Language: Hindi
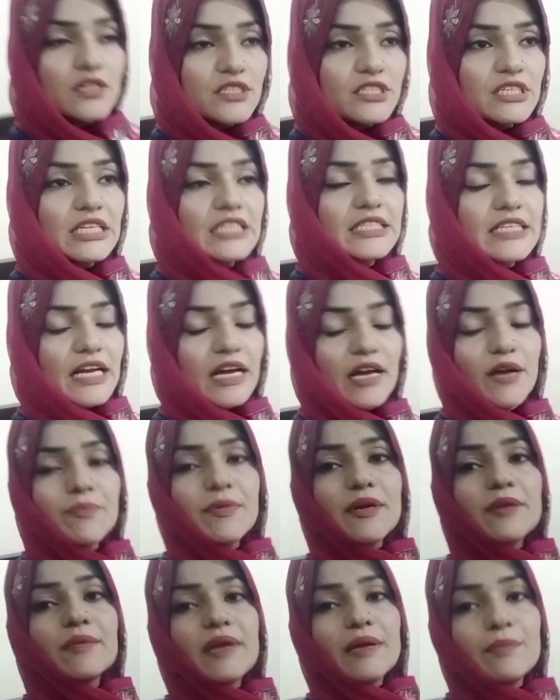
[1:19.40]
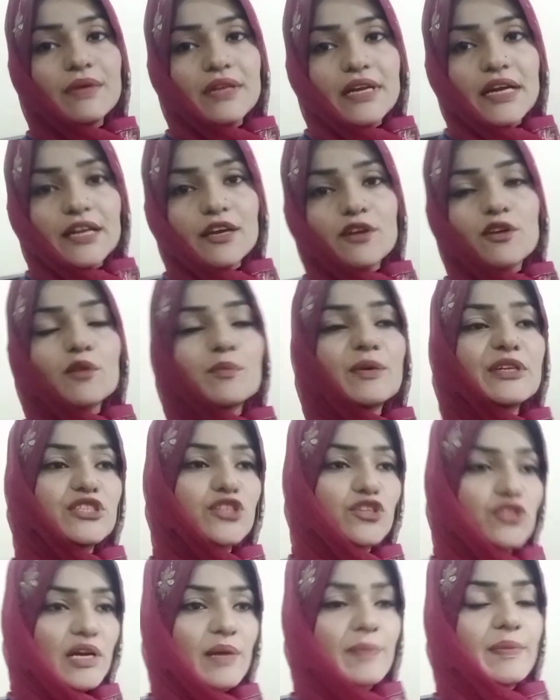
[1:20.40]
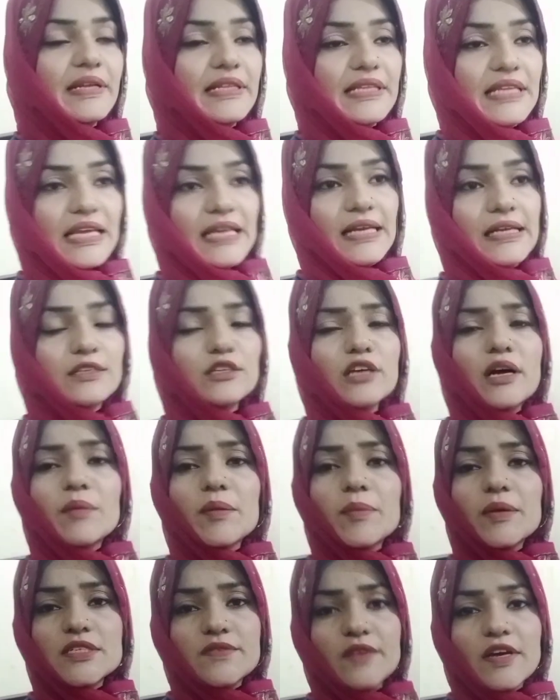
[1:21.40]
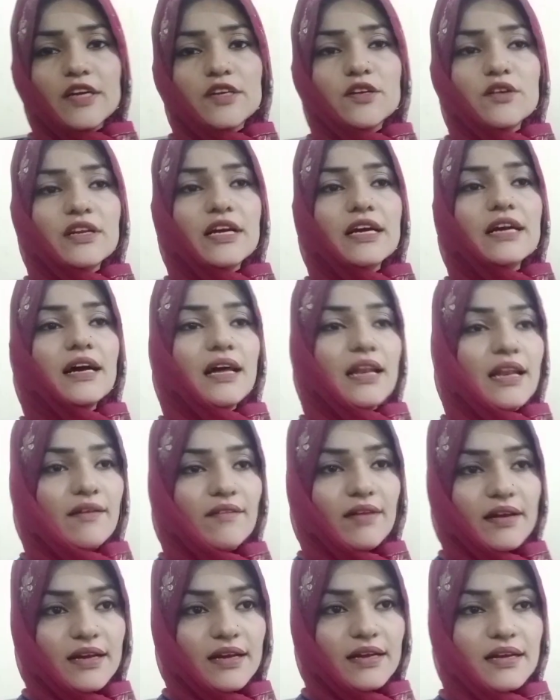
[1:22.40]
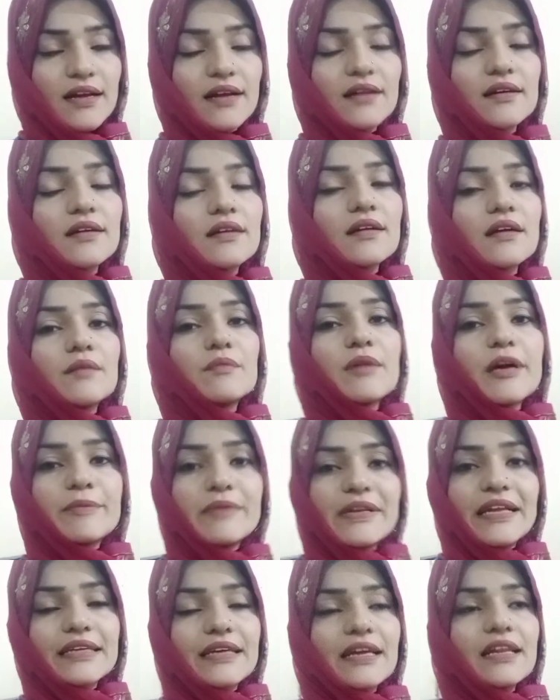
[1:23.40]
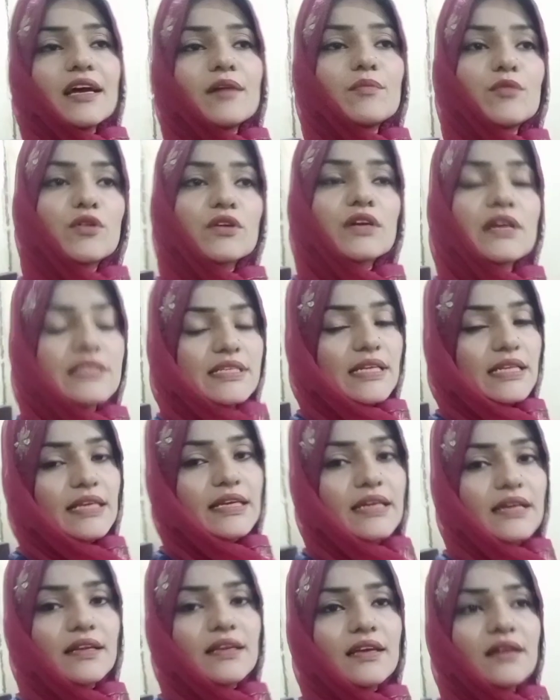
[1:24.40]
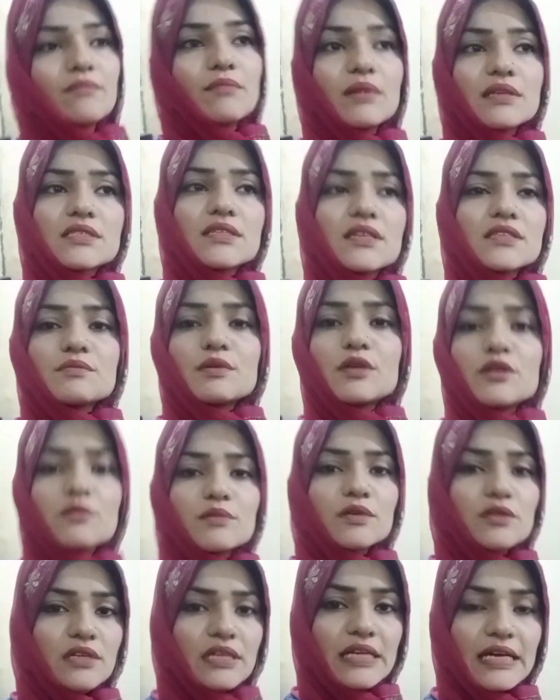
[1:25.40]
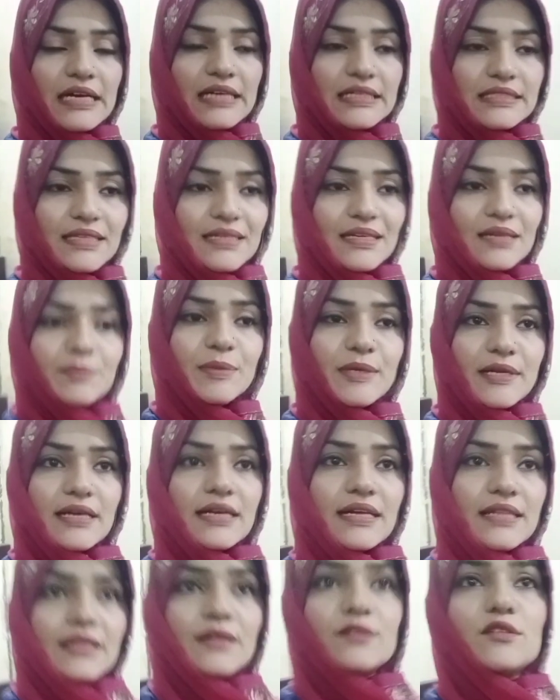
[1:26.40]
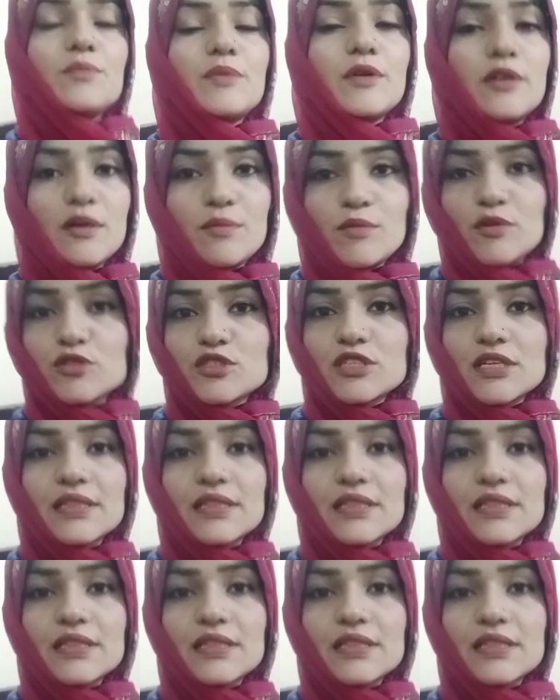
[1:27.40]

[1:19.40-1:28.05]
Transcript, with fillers: जी यहाँ पर मैं भी रेडी हूँ बच्चे तो आपने देखे तो अभी बस वेट हो रहा है खाला वगैरह का भाई फिलहाल करें हम लोग घर से निकल गए हम बस दस मिनट में उन्हें आ जाना फिर आते हैं तो फिर हम लोग चलते